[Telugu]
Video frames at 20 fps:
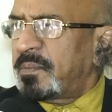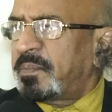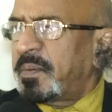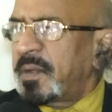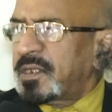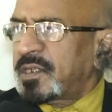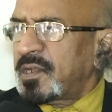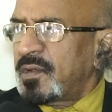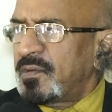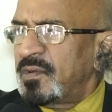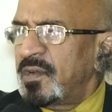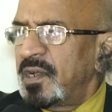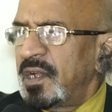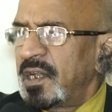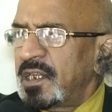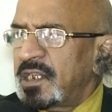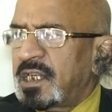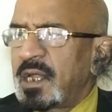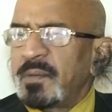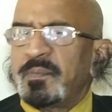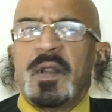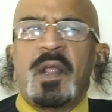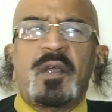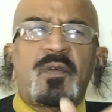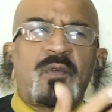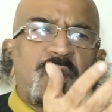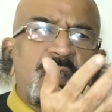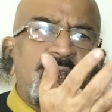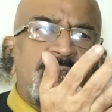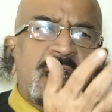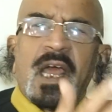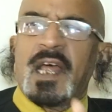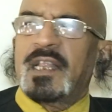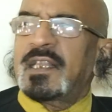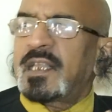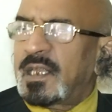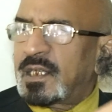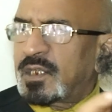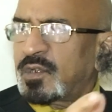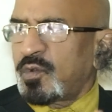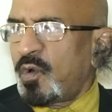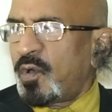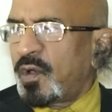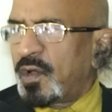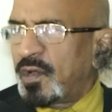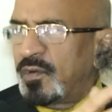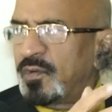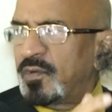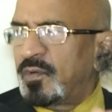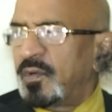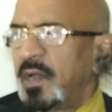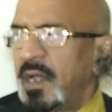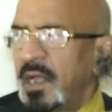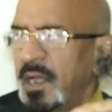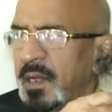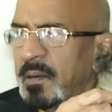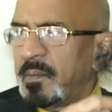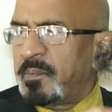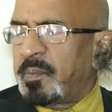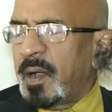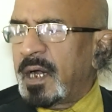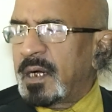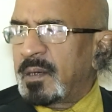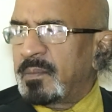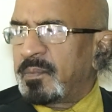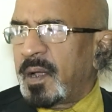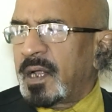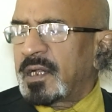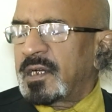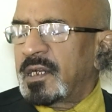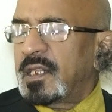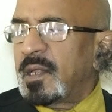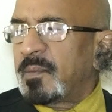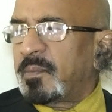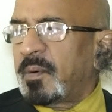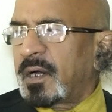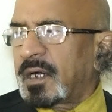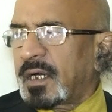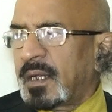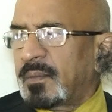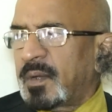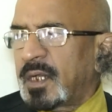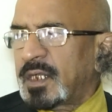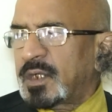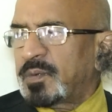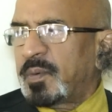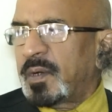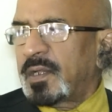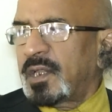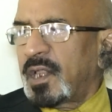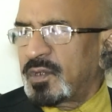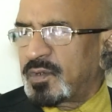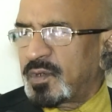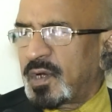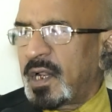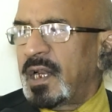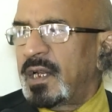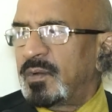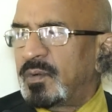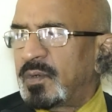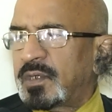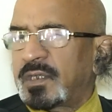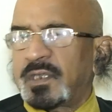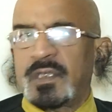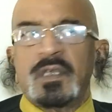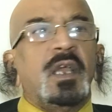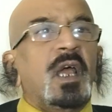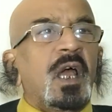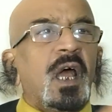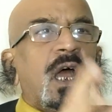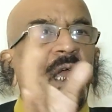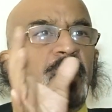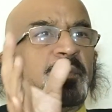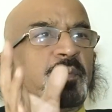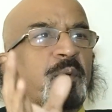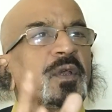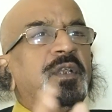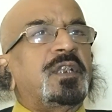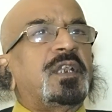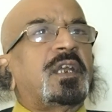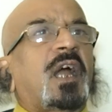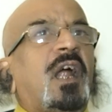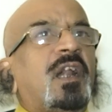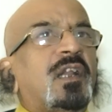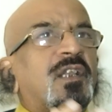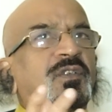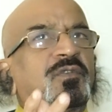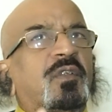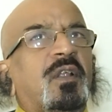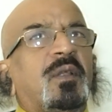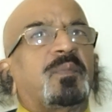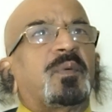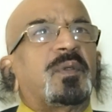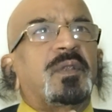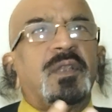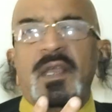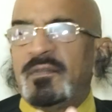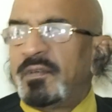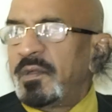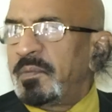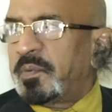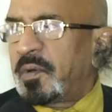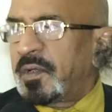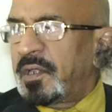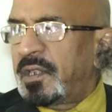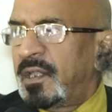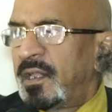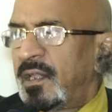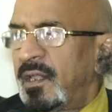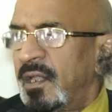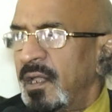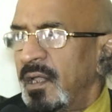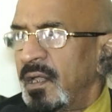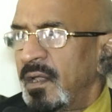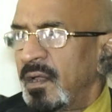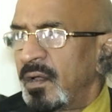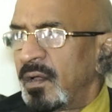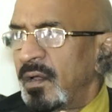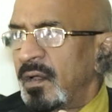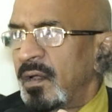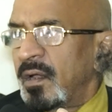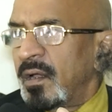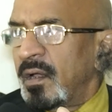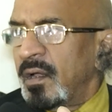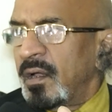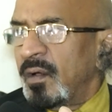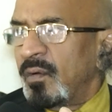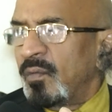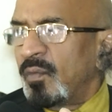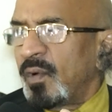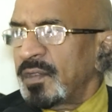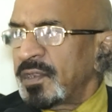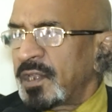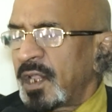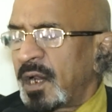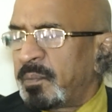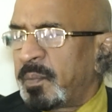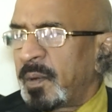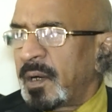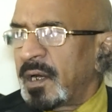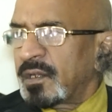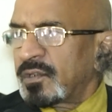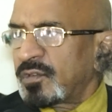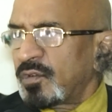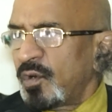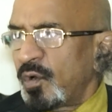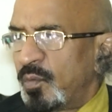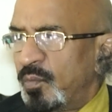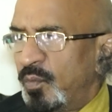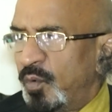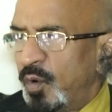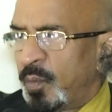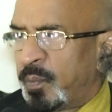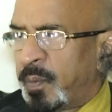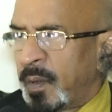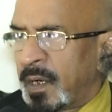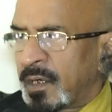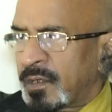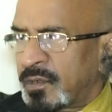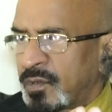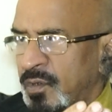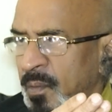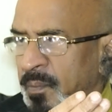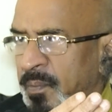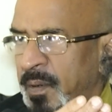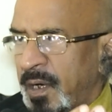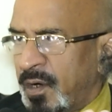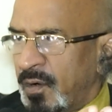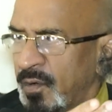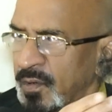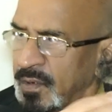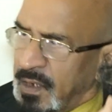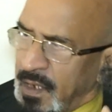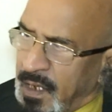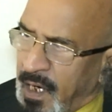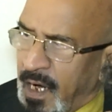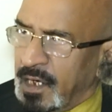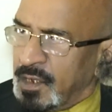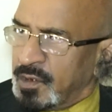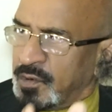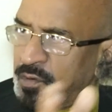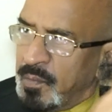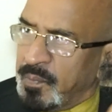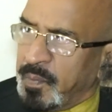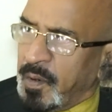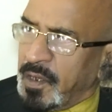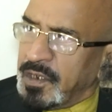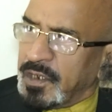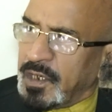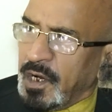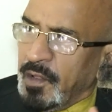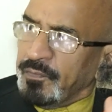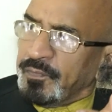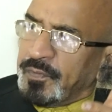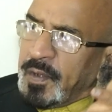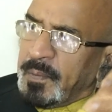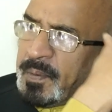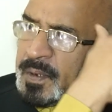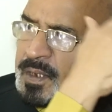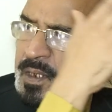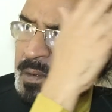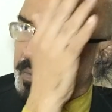చెప్పేసాం చెప్పినాం కూడా ఇంకా అదే స్లోగన్ పాడి పార్టీతో పాడరా పాసిపల్ దాసుడు అని వచ్చి అయిపోయింది కాళేశ్వరం అయిపోయింది ఏమైపోయింది వందల పిల్లర్స్లో మూడు పిల్లర్స్లో బీట్లు వస్తే కాళేశ్వర ప్రాజెక్ట్ అంత పెద్ద